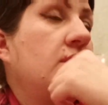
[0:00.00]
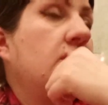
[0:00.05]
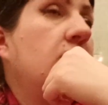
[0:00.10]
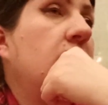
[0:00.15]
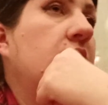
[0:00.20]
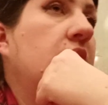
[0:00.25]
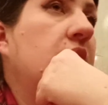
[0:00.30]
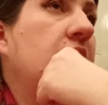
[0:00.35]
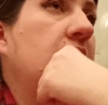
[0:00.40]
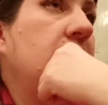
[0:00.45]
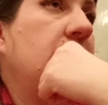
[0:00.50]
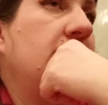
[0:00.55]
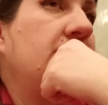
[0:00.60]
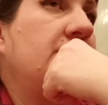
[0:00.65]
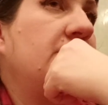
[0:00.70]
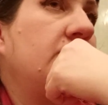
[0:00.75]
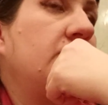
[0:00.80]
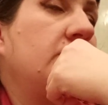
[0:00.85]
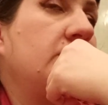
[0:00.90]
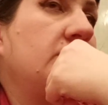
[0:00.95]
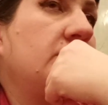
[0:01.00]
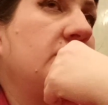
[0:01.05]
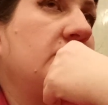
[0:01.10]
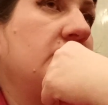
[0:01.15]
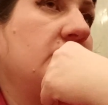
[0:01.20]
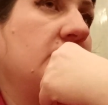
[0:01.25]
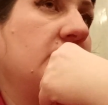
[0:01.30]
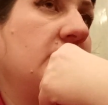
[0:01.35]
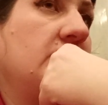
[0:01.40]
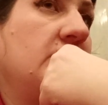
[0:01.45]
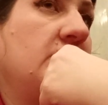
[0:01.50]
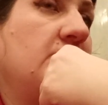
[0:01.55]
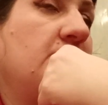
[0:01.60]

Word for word: ой, вот не